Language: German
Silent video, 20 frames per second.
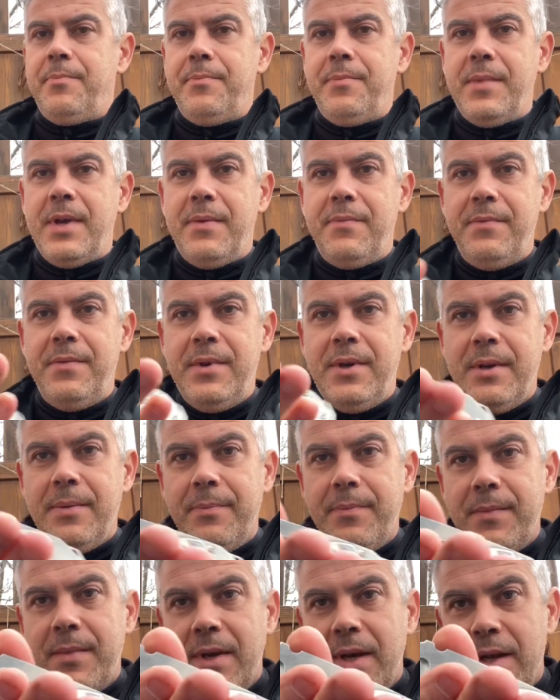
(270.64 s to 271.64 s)
haben wir
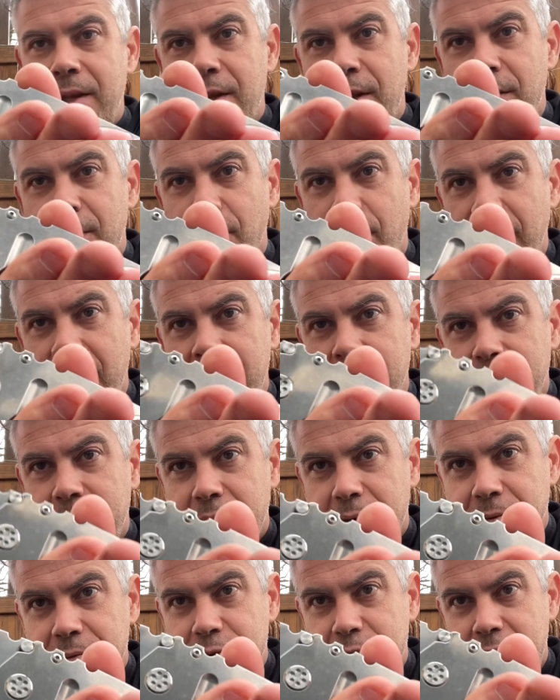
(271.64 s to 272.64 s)
einen Neuner
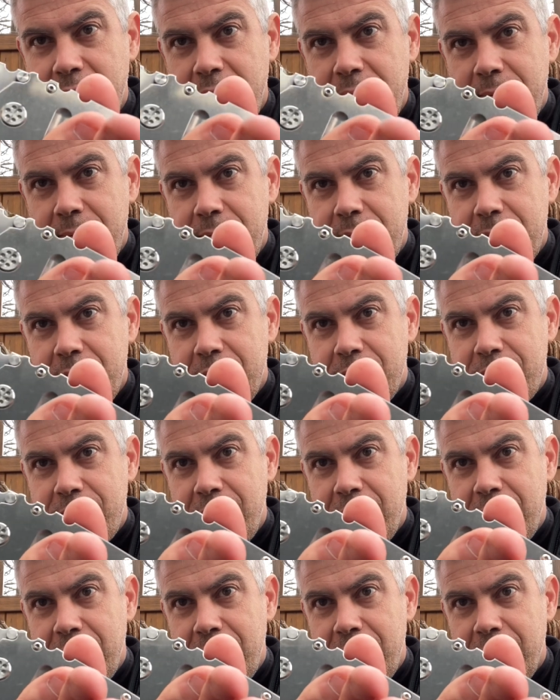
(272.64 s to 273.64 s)
drauf stehen. Das
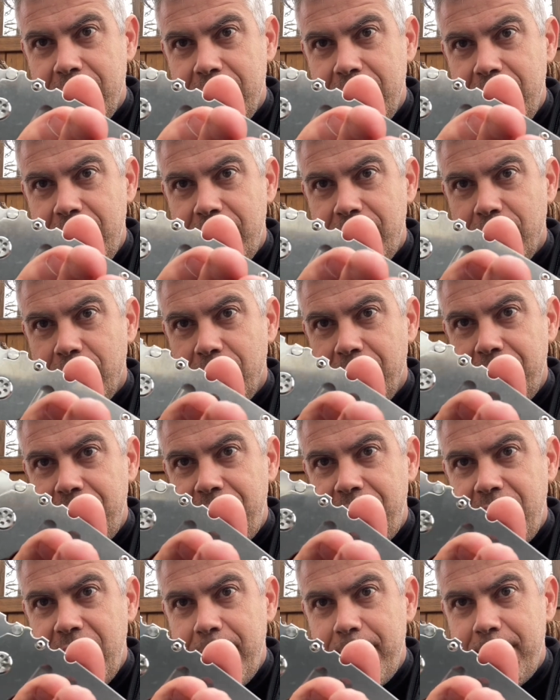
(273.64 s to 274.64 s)
werdet ihr nicht so oft
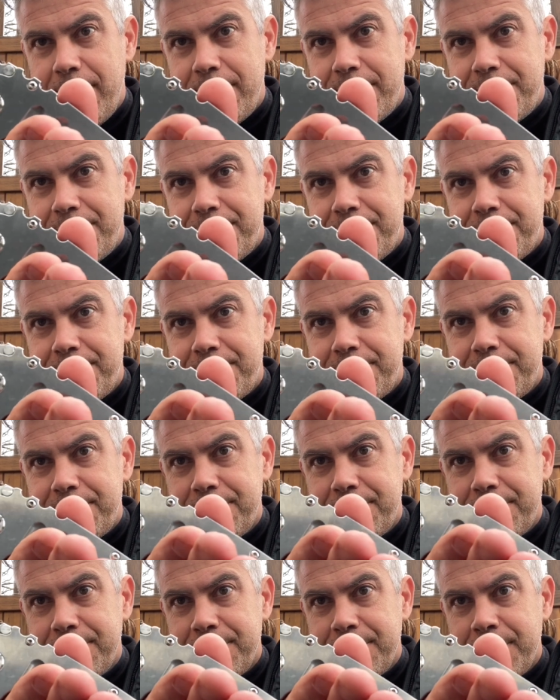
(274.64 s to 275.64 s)
sehen.
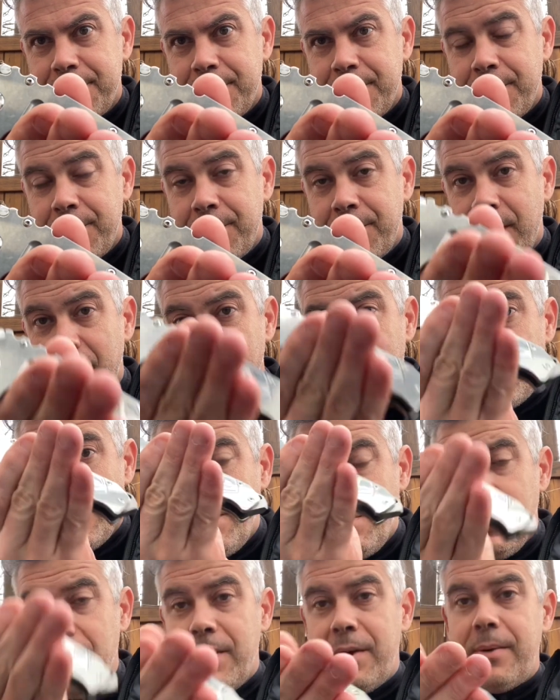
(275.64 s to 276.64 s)
Das ist
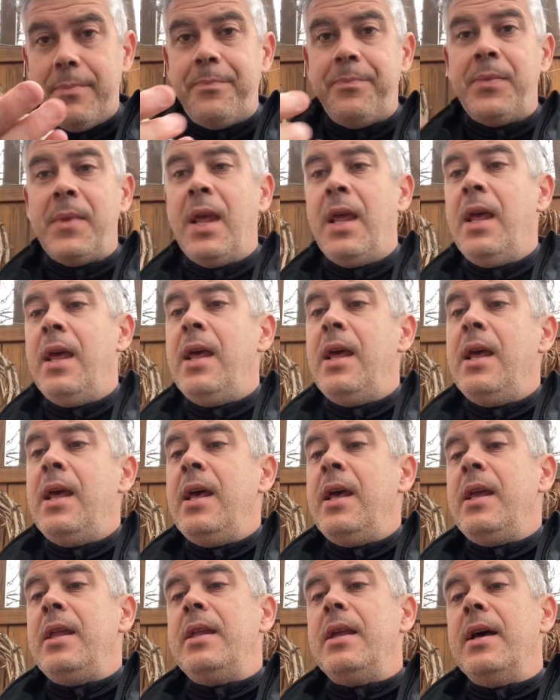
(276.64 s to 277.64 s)
nämlich
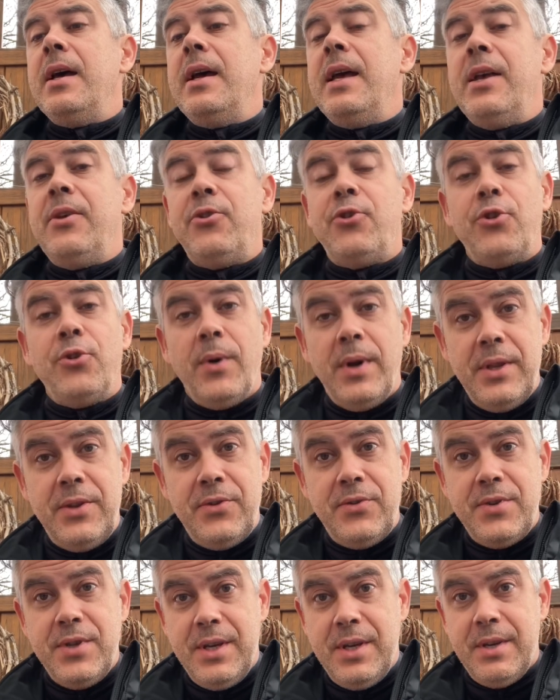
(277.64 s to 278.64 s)
der
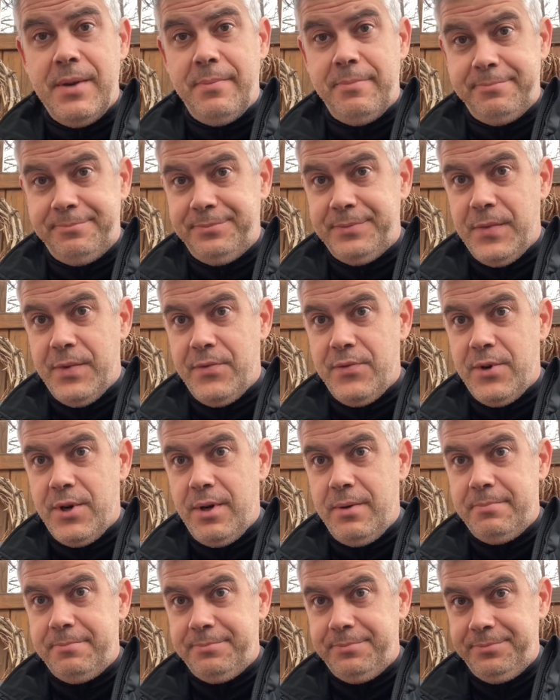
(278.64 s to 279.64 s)

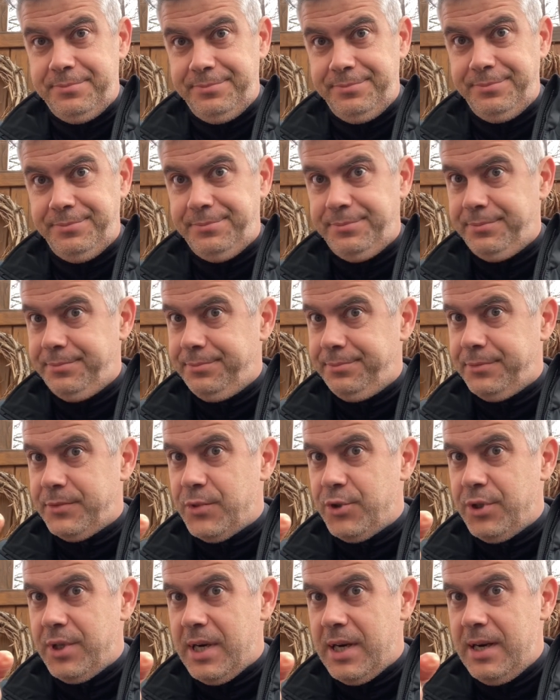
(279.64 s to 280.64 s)
S90V
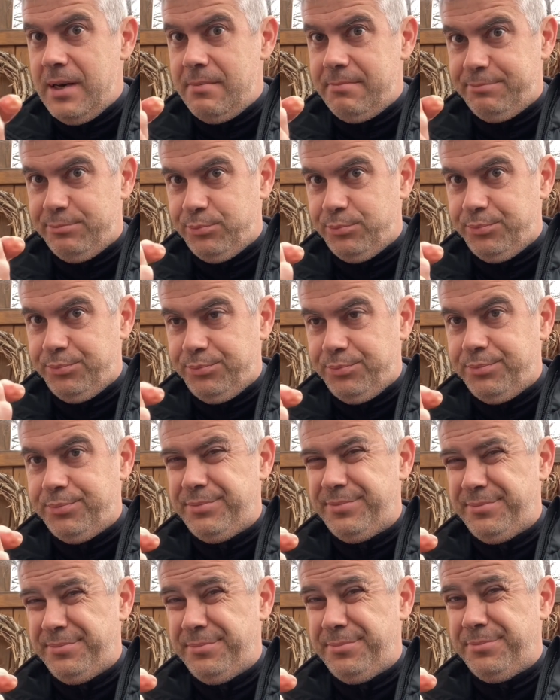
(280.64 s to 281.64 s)
Stahl.
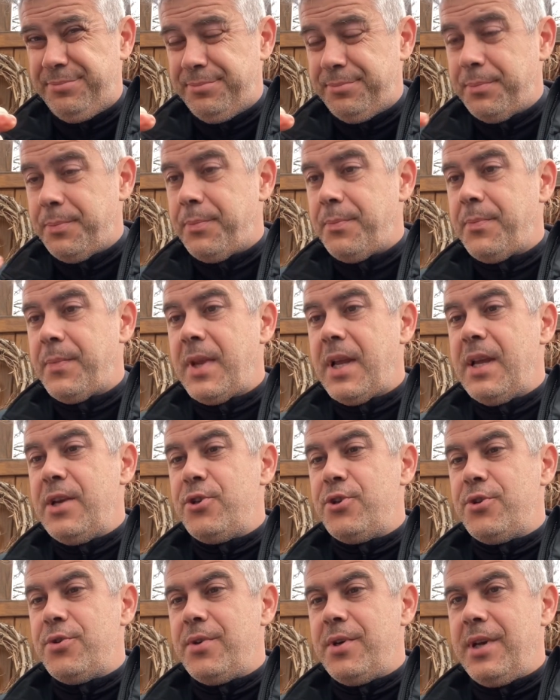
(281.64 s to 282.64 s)
Das ist
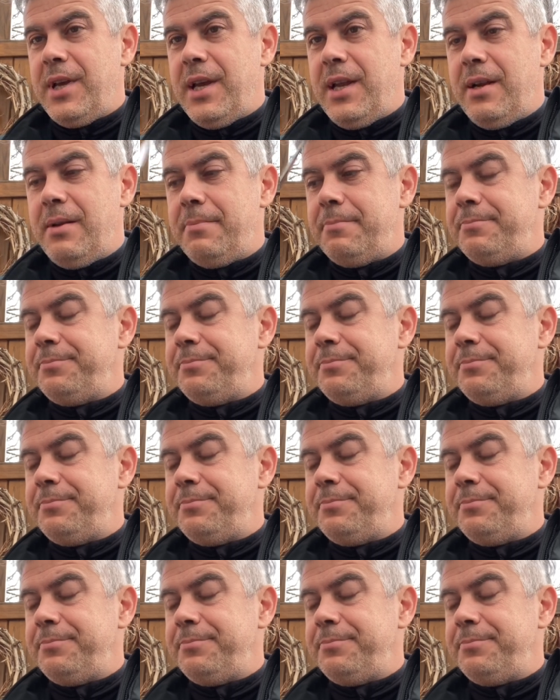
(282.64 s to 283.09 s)
schon geil.